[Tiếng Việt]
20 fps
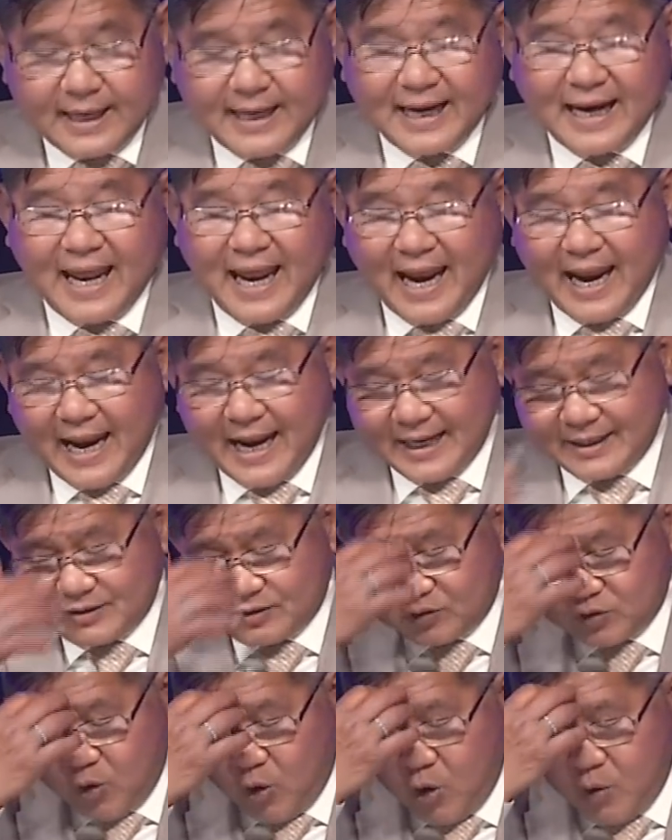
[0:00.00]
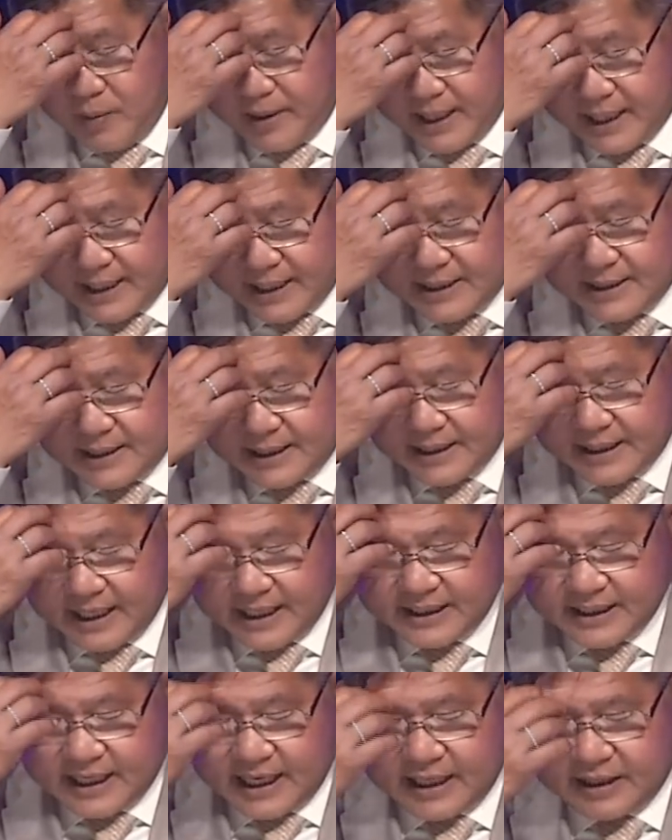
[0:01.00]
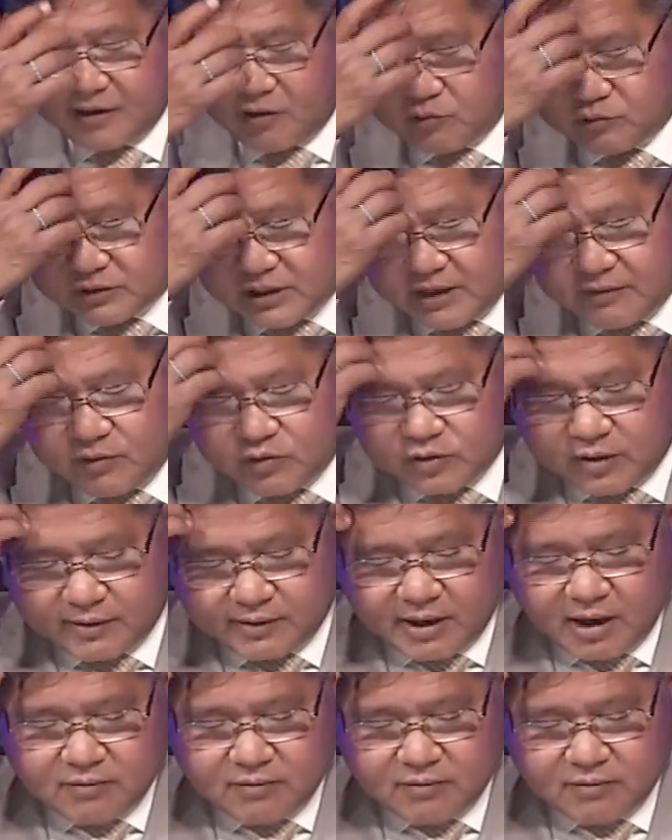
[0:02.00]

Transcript: là tôi mà đắc cử cái này thì ngày đầu tiên vô tòa